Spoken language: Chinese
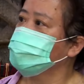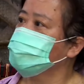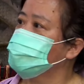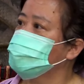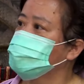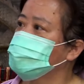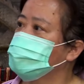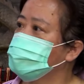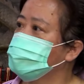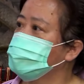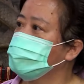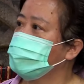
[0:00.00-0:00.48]
不用
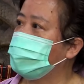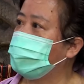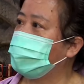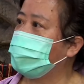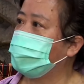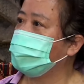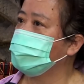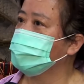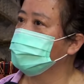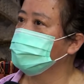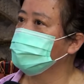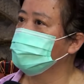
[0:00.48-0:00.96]
处置
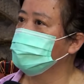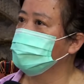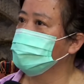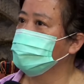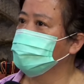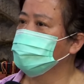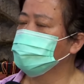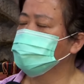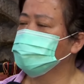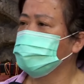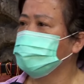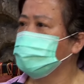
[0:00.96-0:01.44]
啊。
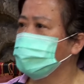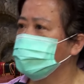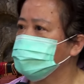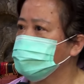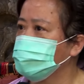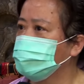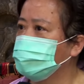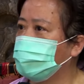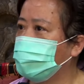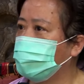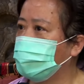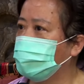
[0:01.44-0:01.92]
我说
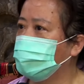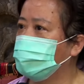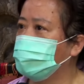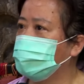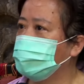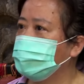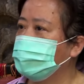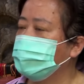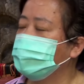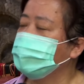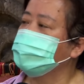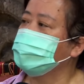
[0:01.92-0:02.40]
为什么？
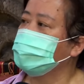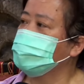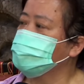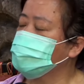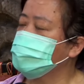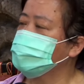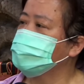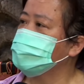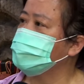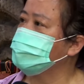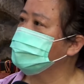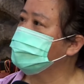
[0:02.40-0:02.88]

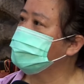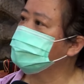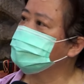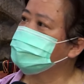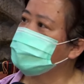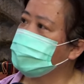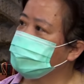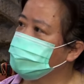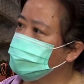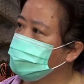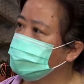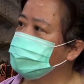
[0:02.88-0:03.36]
他说：“人
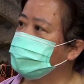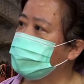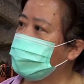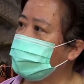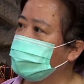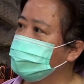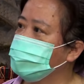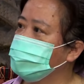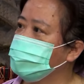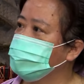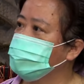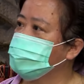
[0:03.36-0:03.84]
体在有
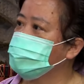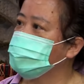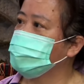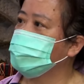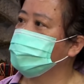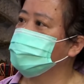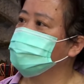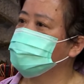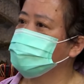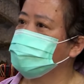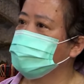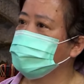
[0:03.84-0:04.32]
压力的
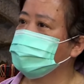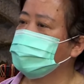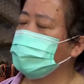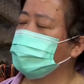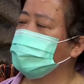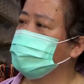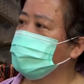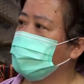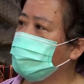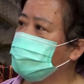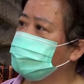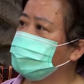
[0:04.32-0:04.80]
时候，血
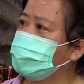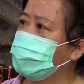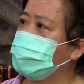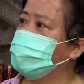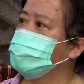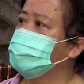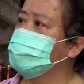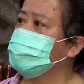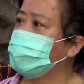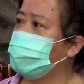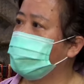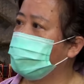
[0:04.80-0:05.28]
糖高
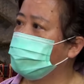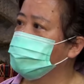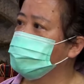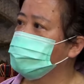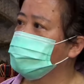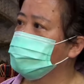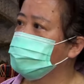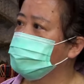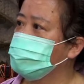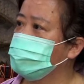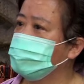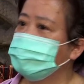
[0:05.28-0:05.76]
反而是好
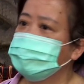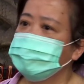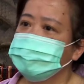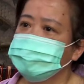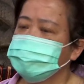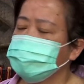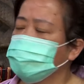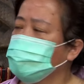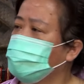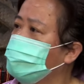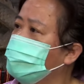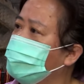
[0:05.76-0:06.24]

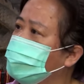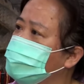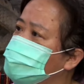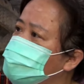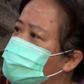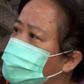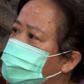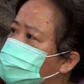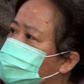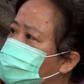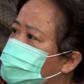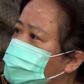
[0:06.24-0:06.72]
事。”结果我妈
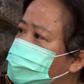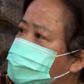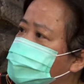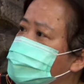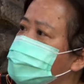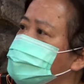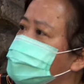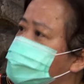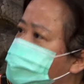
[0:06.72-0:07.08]
酸血